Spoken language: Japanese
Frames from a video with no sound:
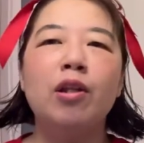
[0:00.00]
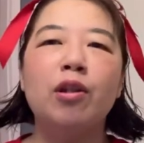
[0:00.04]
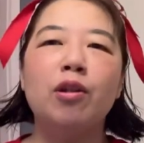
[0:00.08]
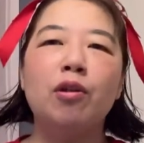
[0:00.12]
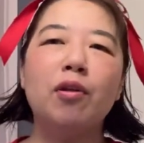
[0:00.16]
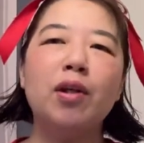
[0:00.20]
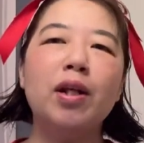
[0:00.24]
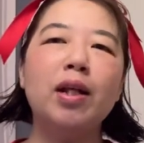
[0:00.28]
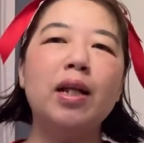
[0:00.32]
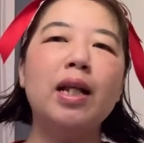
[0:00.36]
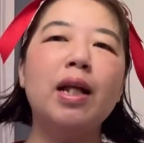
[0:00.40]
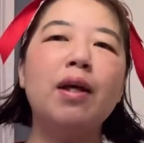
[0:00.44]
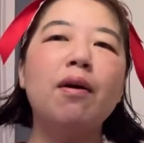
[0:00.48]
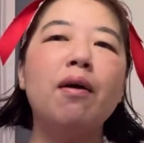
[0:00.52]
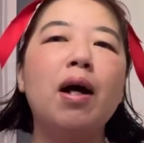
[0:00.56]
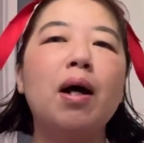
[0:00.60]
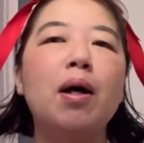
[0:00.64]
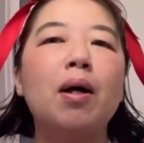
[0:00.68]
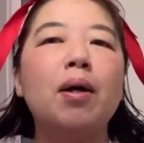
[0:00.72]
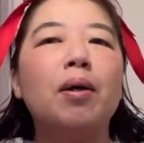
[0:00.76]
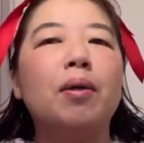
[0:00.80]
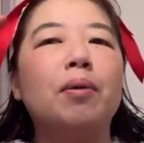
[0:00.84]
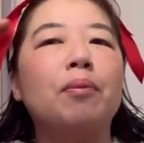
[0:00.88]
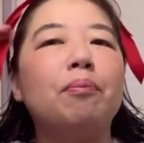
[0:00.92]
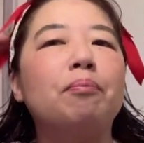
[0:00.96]
それで
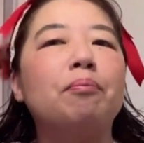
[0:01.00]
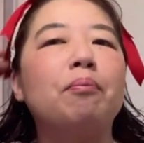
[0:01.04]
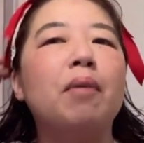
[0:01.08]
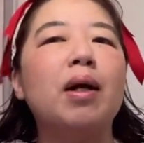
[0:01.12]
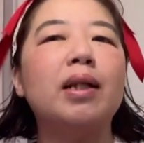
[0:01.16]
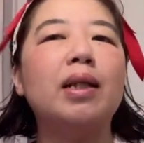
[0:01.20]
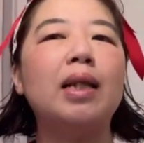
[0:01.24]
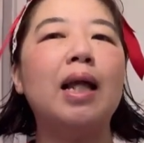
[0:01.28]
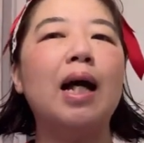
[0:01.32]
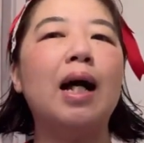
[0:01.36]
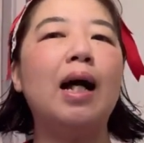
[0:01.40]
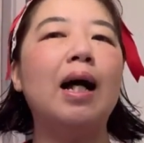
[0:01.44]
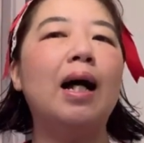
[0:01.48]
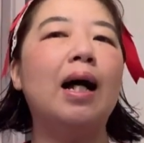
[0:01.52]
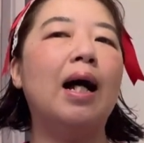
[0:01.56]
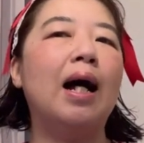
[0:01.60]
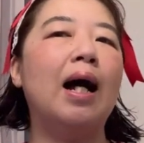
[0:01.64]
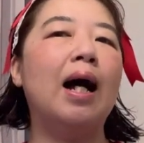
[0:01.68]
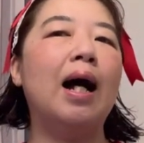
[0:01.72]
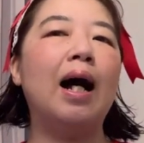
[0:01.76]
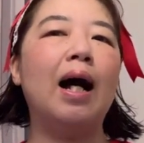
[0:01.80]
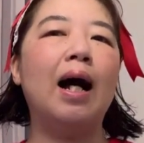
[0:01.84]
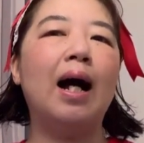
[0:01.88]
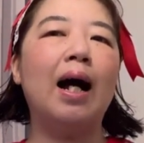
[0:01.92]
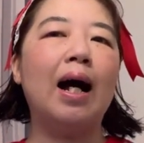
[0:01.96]
は、また、
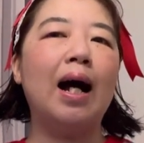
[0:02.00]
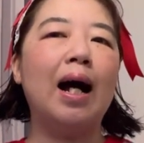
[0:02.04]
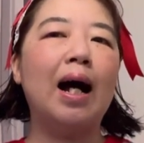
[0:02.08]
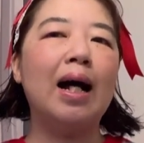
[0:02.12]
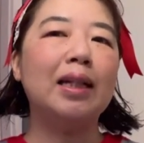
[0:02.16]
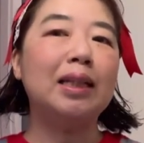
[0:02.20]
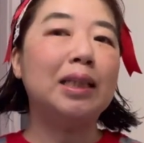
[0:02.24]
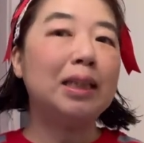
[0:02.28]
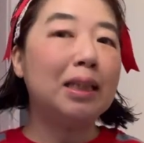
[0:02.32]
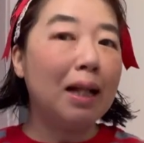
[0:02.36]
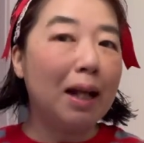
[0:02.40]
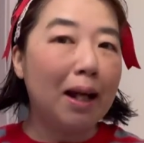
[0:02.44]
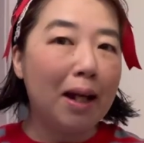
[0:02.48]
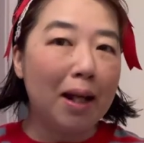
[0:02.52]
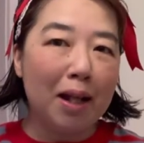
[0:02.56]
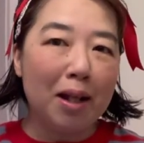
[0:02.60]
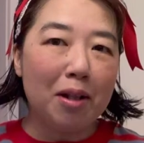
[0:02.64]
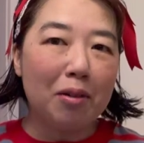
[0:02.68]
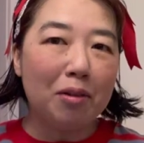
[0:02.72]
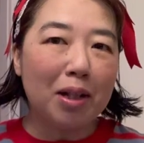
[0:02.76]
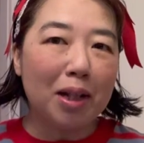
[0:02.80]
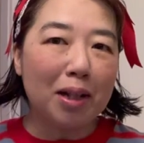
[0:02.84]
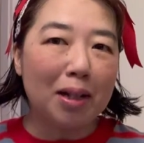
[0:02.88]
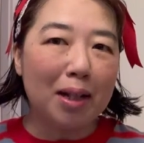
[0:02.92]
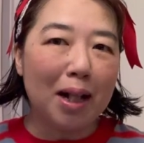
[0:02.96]
明日会え
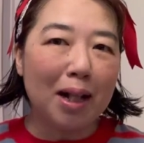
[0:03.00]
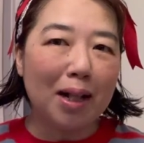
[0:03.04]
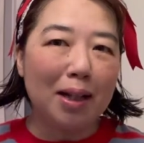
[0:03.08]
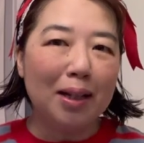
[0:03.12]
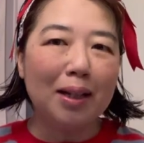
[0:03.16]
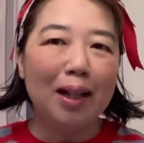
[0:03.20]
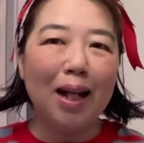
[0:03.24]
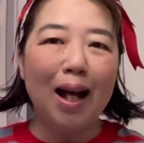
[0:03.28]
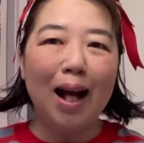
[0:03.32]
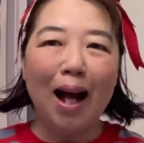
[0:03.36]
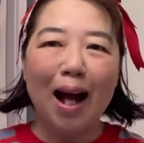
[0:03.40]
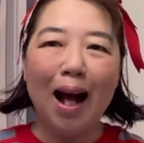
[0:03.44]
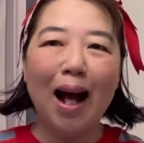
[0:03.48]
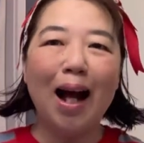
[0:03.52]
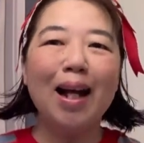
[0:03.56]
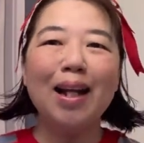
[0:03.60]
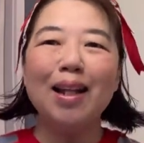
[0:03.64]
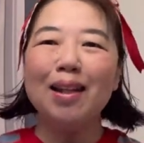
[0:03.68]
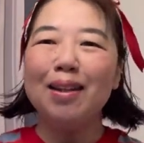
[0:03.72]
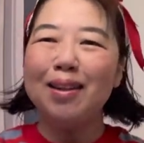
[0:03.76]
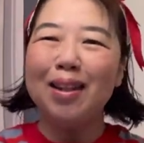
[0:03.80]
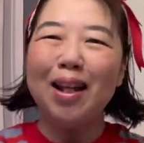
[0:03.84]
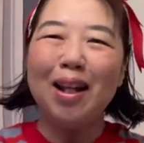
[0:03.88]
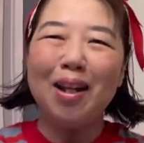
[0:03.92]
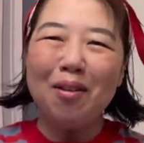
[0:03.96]
るかなは
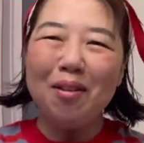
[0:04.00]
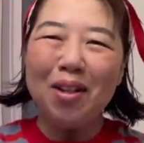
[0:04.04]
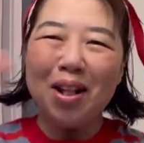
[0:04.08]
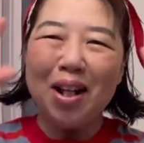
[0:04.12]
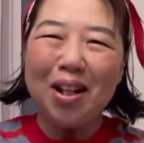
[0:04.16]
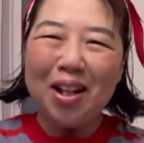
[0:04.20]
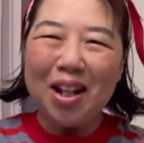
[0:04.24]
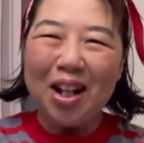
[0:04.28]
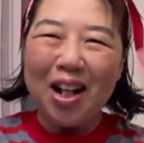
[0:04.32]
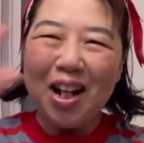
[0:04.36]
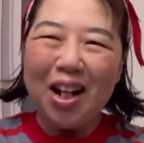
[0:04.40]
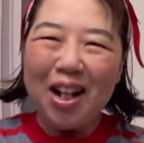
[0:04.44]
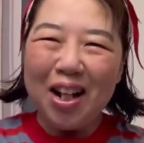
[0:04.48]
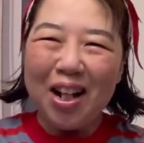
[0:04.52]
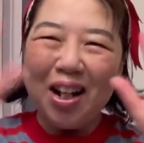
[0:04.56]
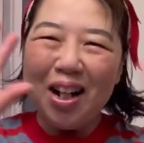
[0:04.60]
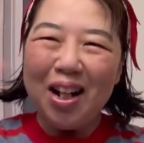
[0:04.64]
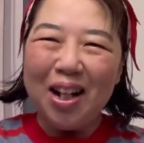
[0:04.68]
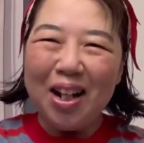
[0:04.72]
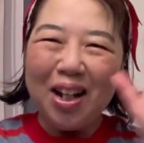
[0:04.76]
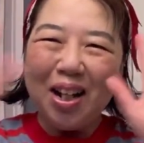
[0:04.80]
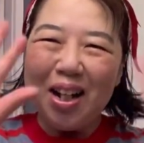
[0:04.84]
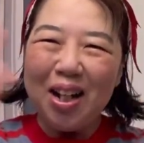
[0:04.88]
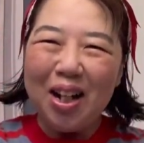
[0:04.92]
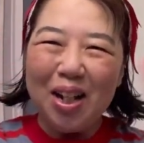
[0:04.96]
い、さよな
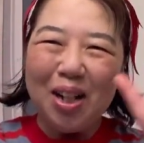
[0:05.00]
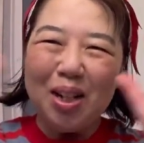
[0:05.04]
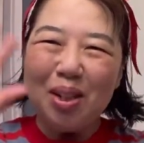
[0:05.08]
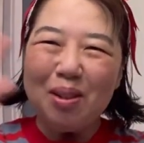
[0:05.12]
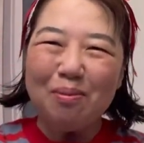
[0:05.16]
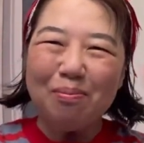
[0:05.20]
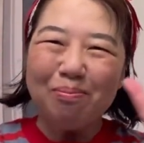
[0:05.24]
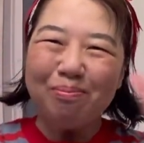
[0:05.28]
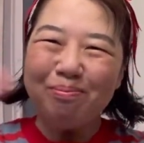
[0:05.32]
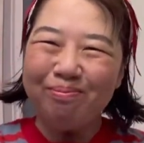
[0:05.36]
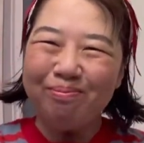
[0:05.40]
ら